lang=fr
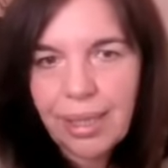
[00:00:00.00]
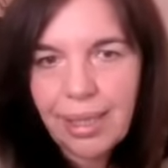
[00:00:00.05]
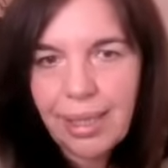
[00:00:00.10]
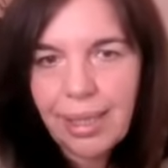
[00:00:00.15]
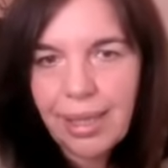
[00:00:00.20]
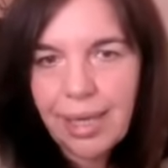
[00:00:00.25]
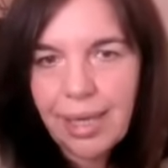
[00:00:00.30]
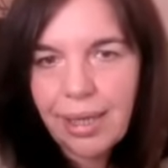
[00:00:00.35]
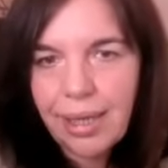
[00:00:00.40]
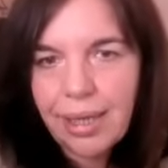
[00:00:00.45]

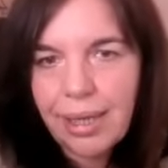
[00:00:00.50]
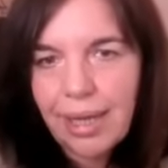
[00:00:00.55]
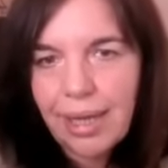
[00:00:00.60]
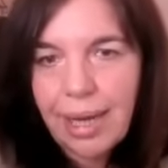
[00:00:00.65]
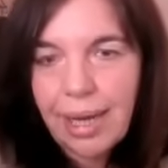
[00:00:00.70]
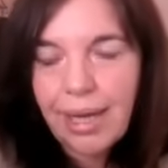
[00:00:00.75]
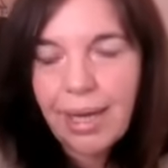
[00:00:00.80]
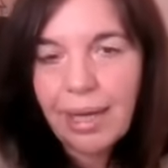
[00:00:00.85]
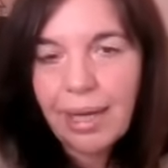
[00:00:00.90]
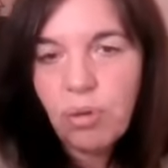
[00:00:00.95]
il,
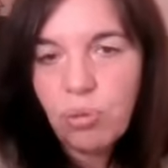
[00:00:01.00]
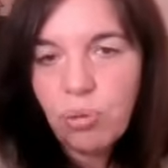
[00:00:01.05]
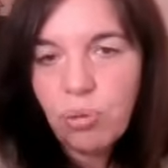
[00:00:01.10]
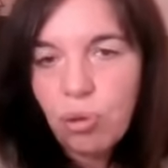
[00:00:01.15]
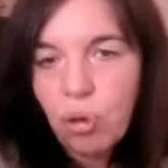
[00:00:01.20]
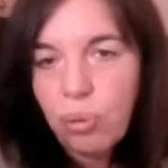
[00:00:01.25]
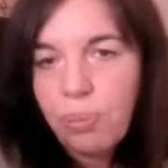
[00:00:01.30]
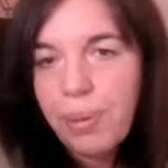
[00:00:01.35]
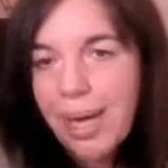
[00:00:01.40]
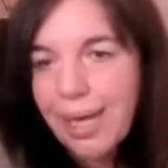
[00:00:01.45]
et la,
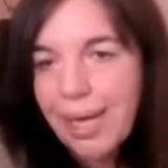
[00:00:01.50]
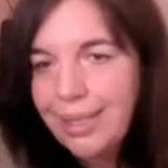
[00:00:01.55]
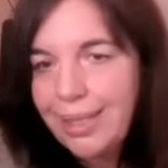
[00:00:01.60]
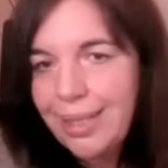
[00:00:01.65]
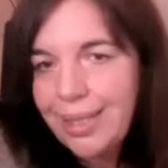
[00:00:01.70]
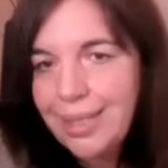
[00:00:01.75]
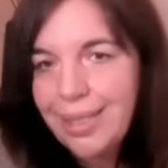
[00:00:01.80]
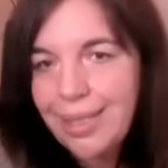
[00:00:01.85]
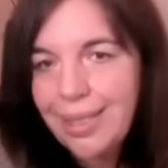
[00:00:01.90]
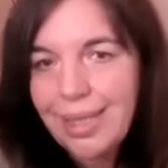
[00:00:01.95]
contrepartie,